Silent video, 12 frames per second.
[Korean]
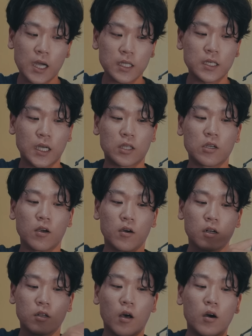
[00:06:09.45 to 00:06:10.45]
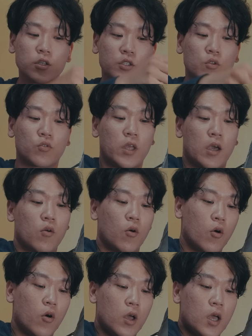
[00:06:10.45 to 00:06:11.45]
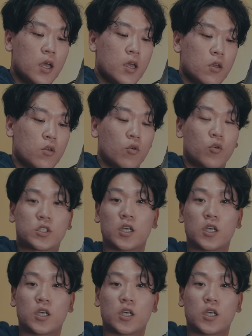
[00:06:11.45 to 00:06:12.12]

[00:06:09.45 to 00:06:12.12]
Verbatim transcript: 카드 같은 거를 넣으셔도 되고, 요거